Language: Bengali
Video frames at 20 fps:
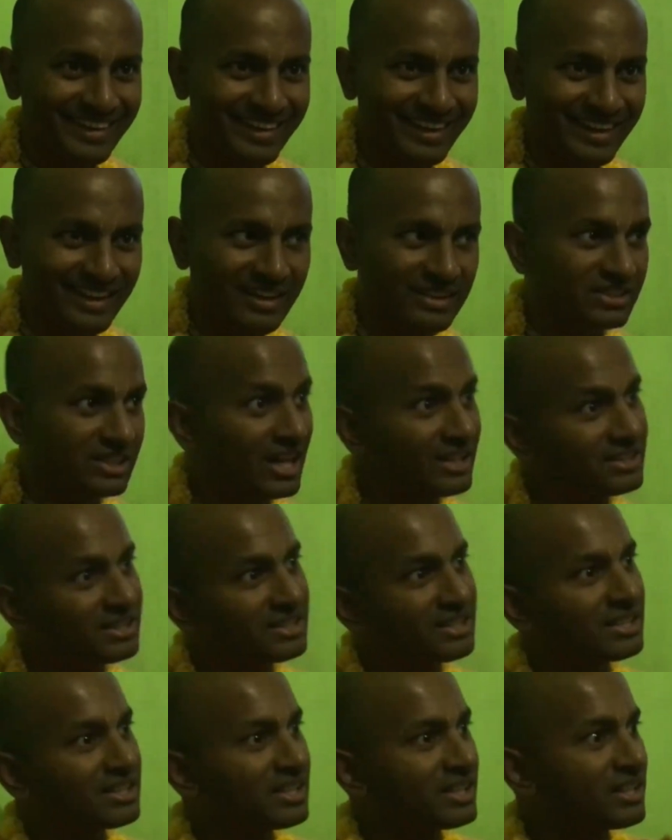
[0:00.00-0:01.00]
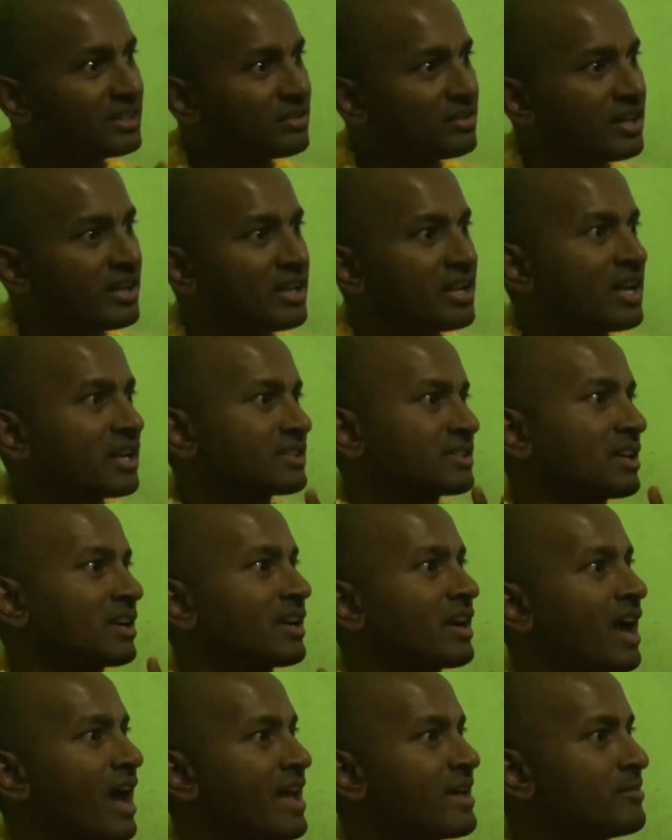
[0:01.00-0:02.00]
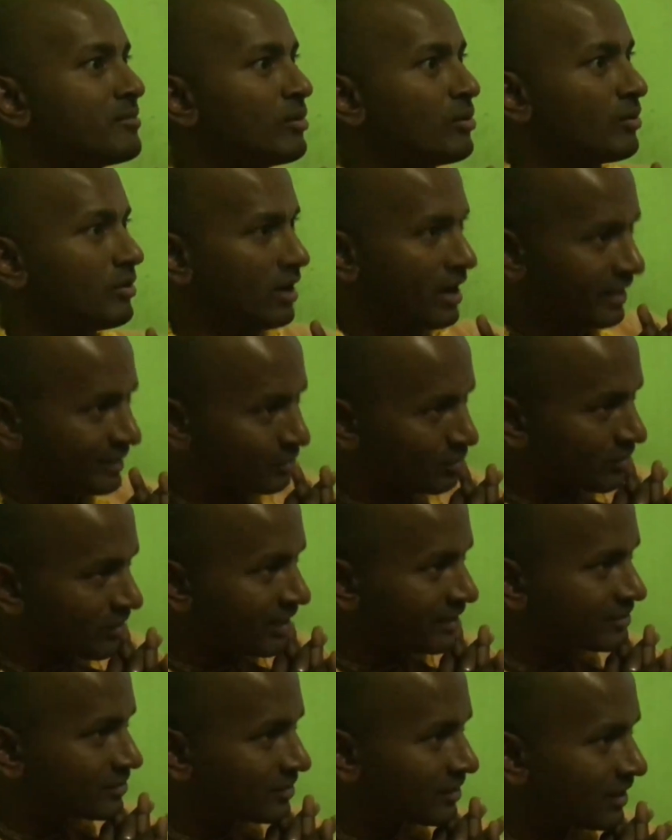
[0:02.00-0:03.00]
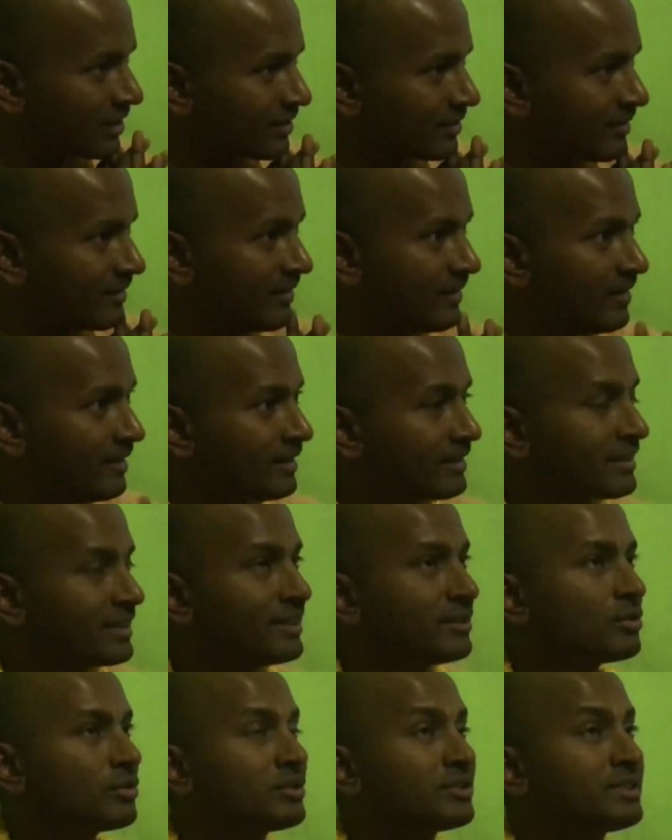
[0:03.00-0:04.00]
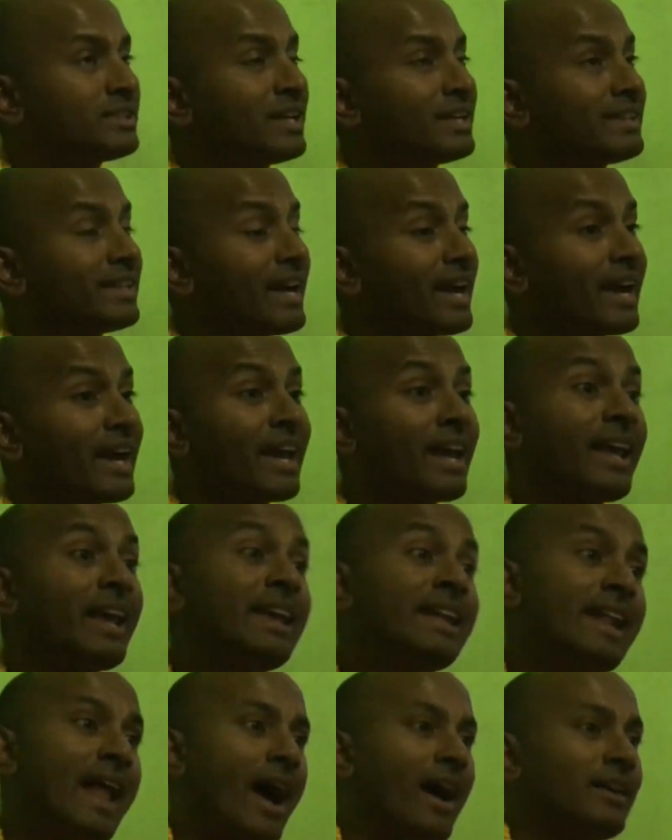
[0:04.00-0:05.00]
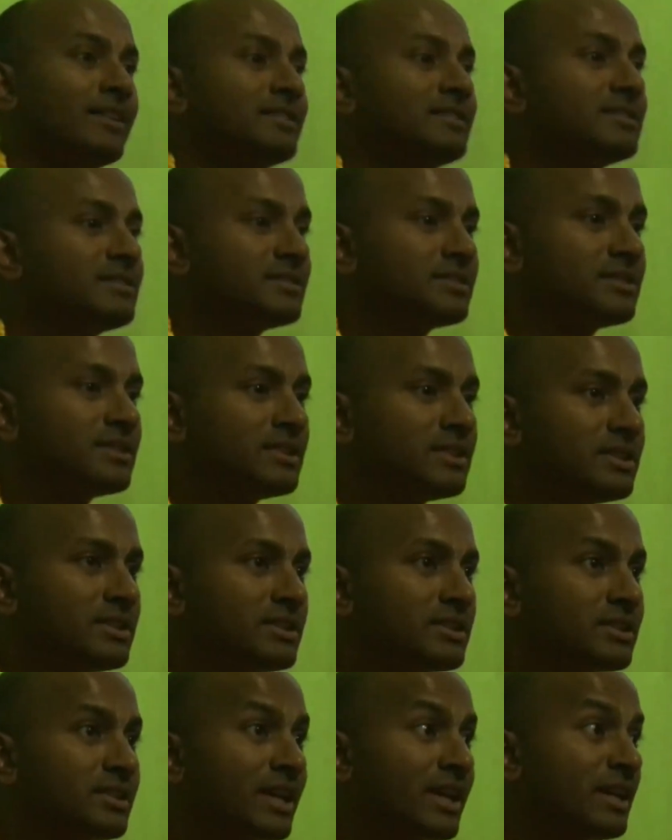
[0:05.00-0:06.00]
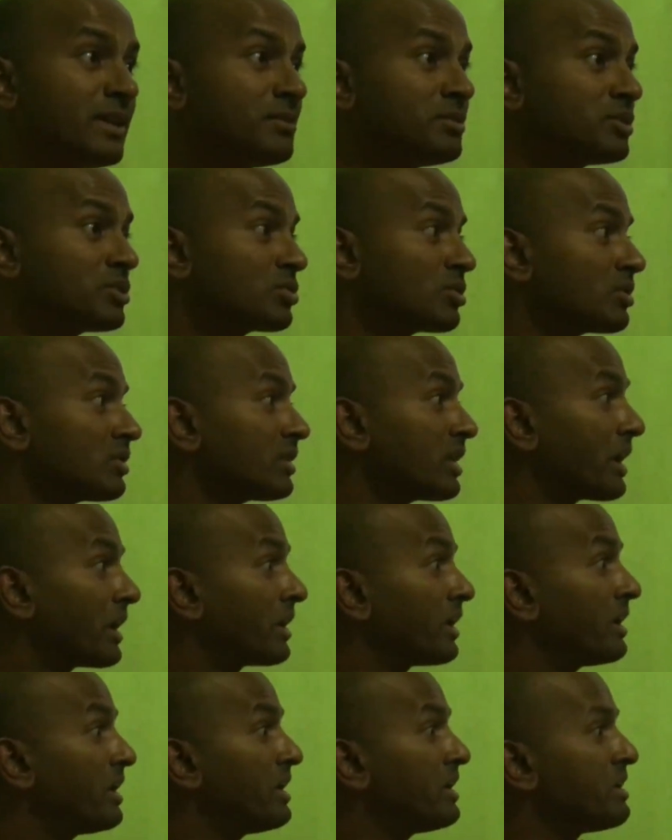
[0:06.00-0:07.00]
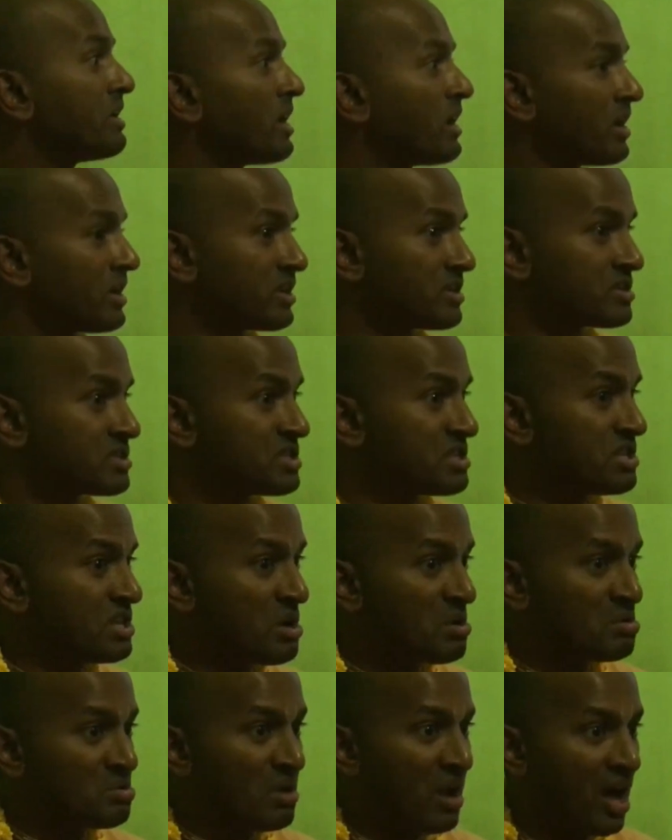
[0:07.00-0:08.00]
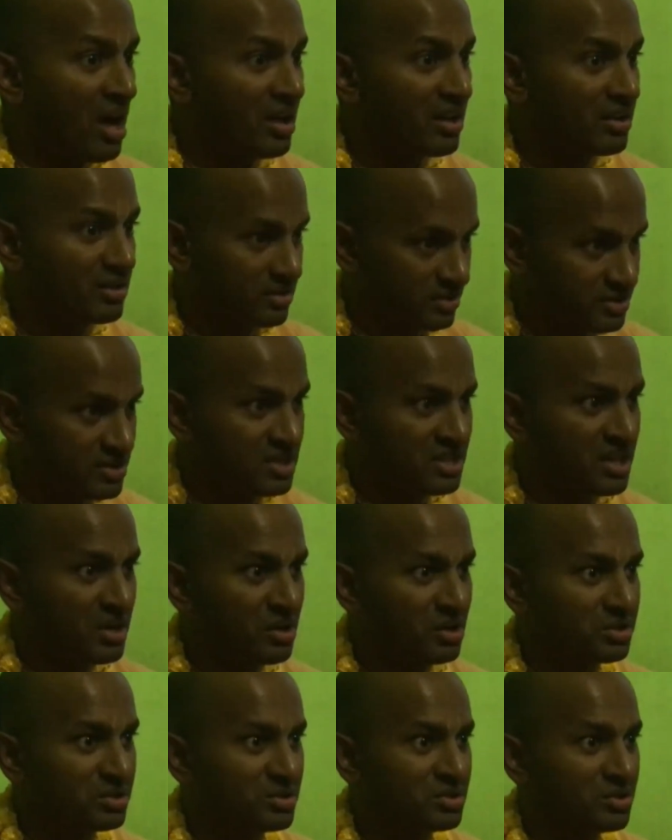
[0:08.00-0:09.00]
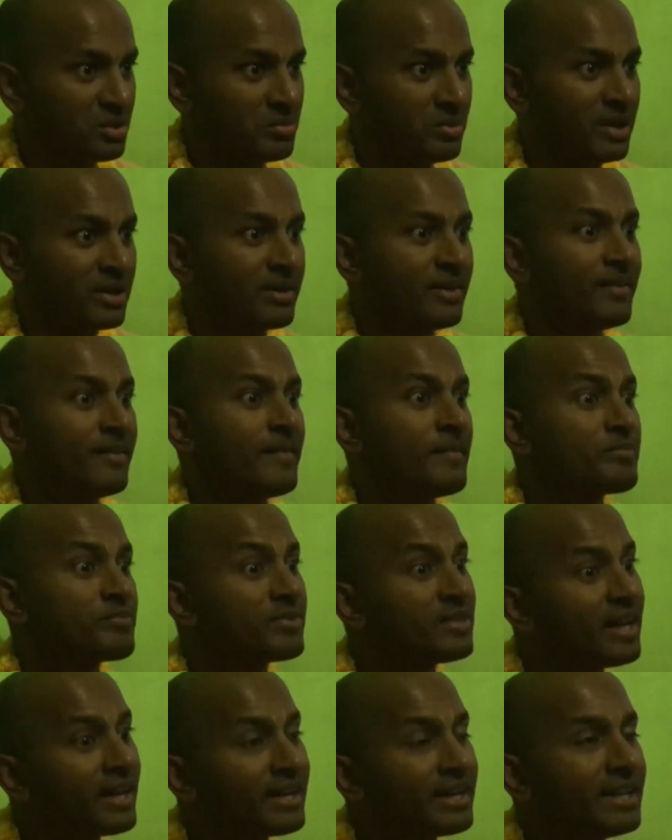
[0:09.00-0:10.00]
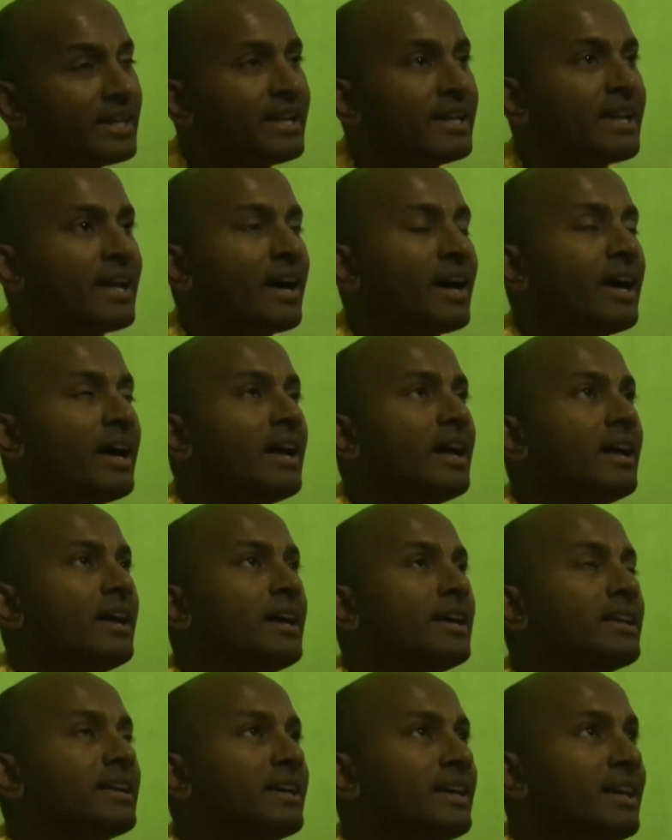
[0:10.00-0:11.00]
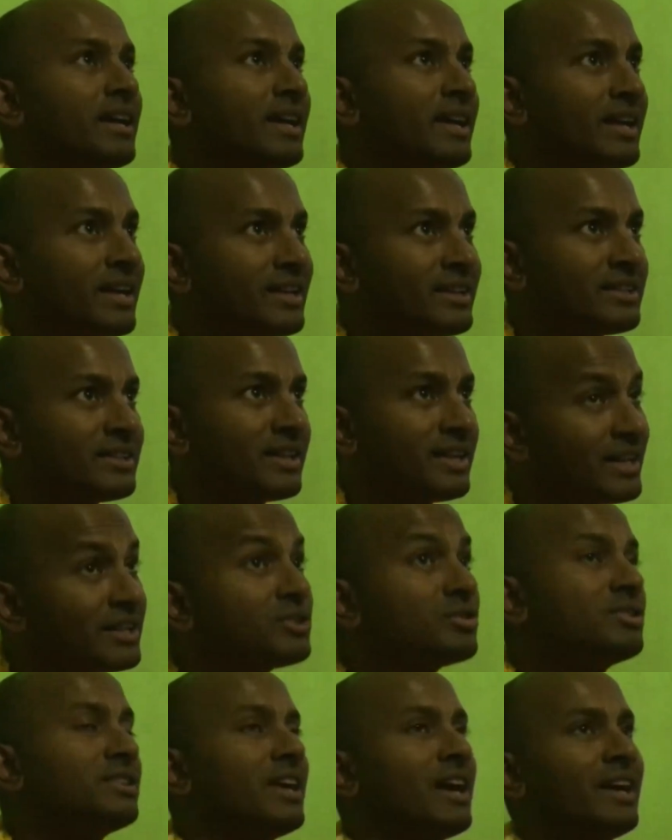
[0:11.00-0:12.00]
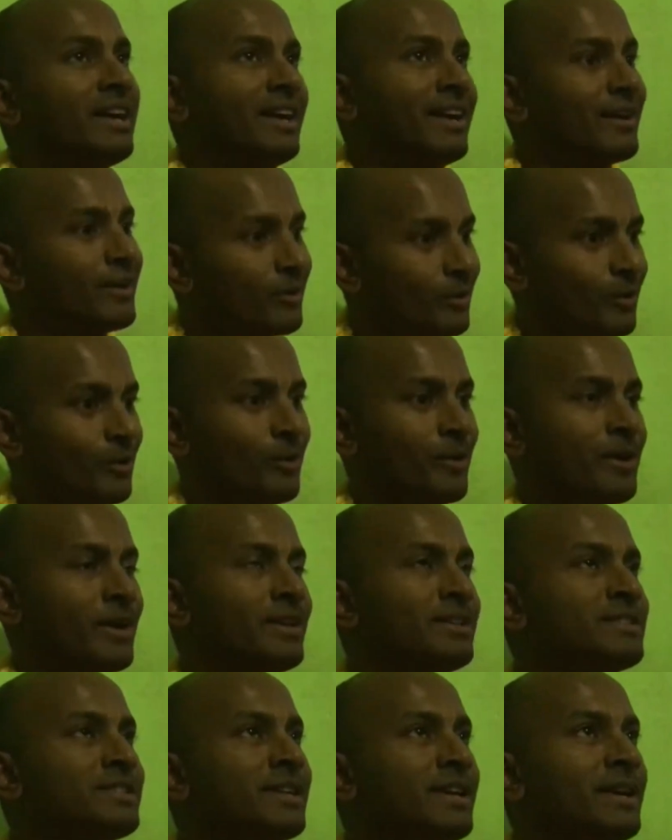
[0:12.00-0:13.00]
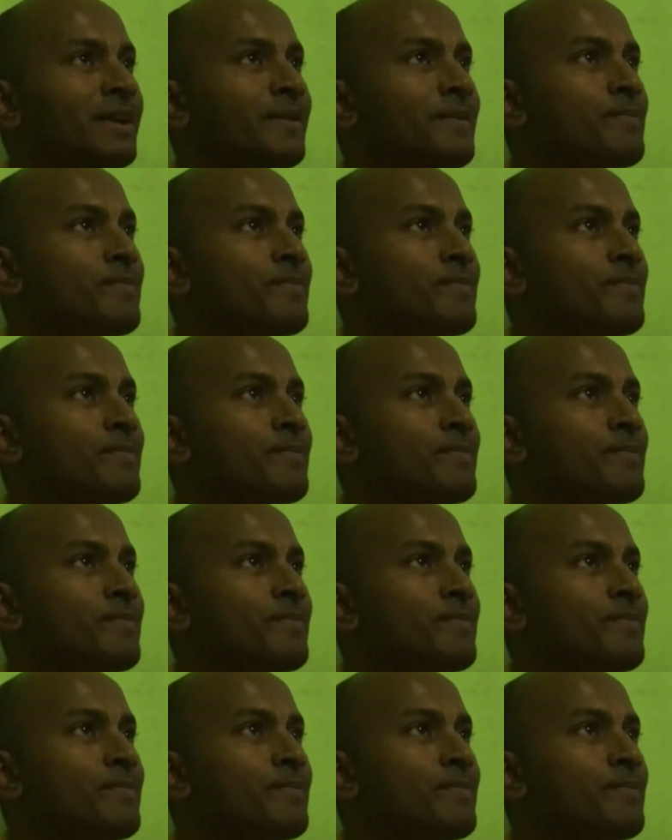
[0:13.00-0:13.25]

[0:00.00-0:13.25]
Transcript: হ্যাঁ সাথে সাথে কিন্তু এই রিয়াকশনটা আইব আইতো না আইতো না কিন্তু যে দেখেই না টেলিভিশন দেখেই না সিনেও না সিনেমা হয়তো সবাই দেখেই না এ এ যদি আয়া হয় যে